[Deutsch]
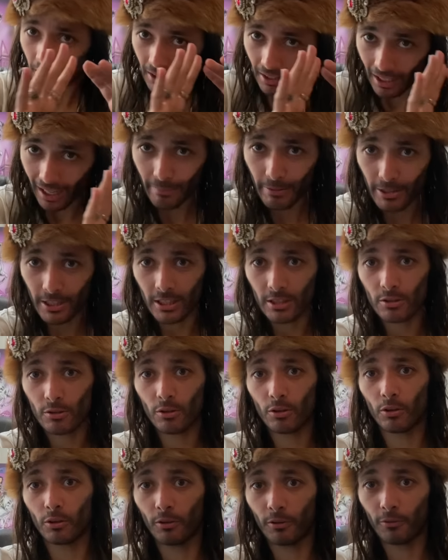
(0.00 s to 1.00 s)
Aber das
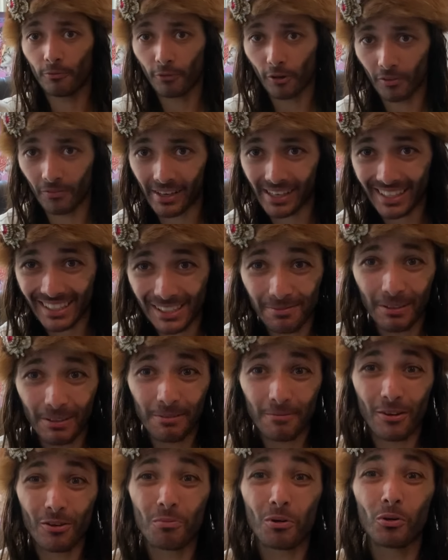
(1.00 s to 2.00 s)
vorweg, jetzt
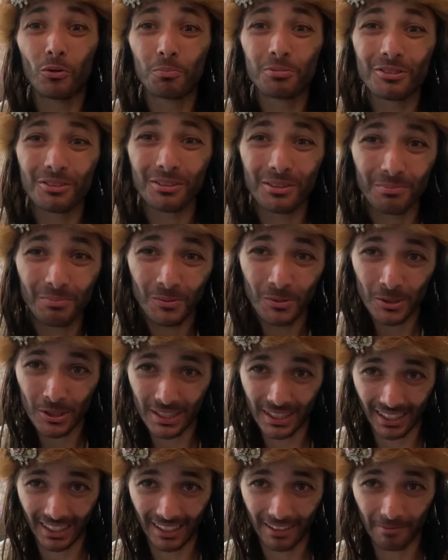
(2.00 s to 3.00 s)
wollen wir über Obst und
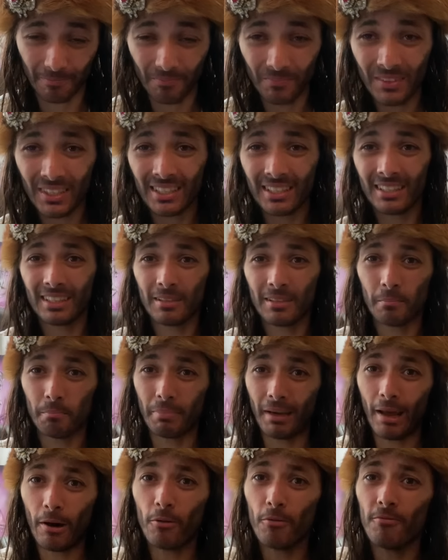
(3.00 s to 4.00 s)
Gemüse reden.
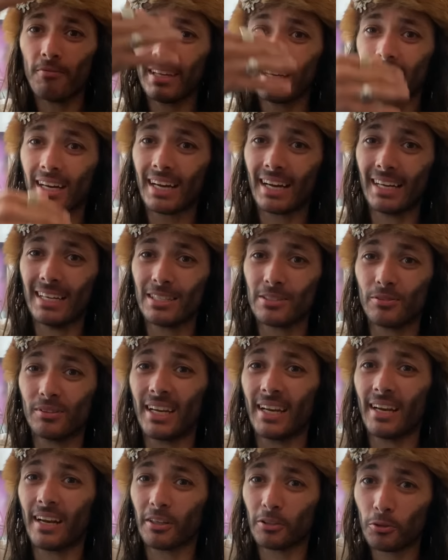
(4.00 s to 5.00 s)
Blau wäre also
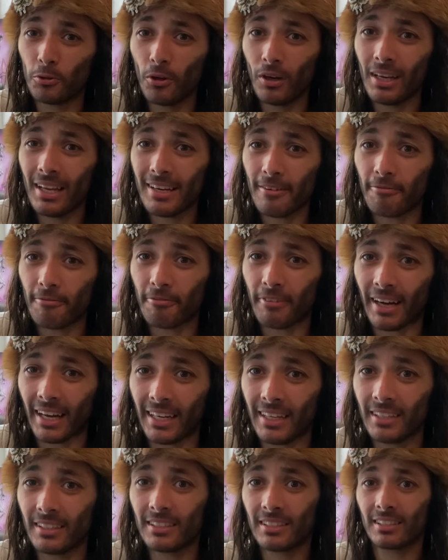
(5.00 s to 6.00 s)
der natürliche
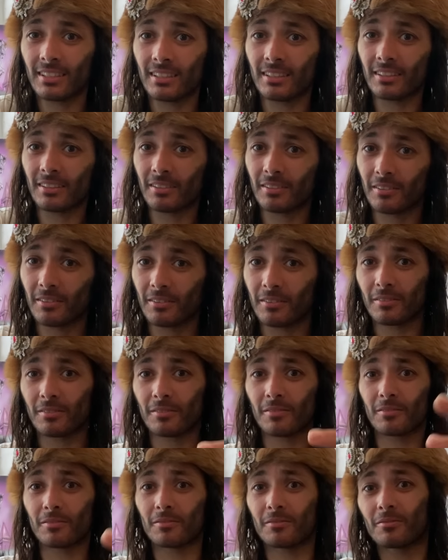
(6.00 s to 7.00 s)
Feind
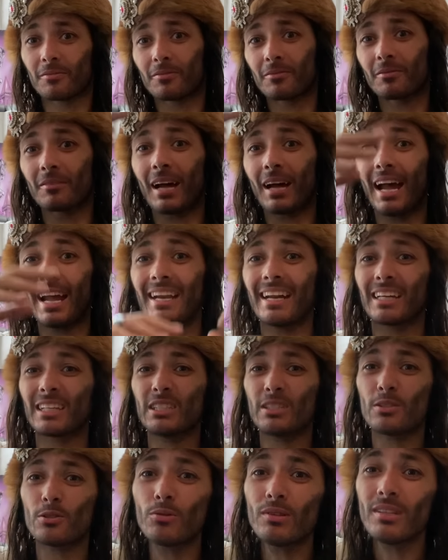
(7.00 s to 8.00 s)
einer
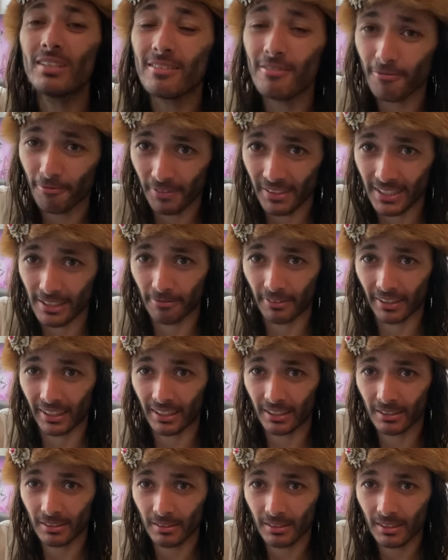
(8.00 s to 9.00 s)
gesunden
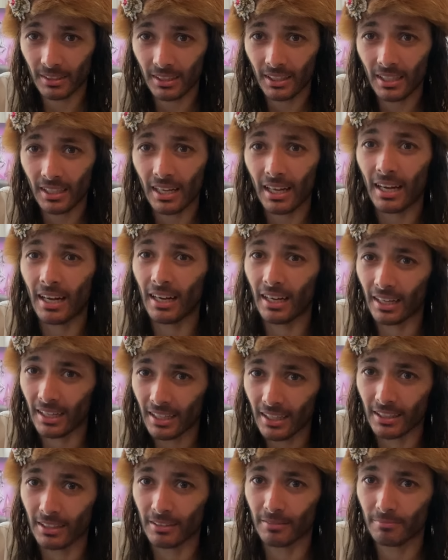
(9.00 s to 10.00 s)
Vielfalt.
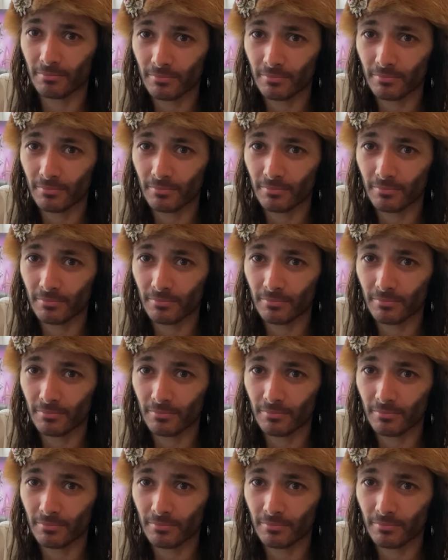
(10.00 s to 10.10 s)
Ah.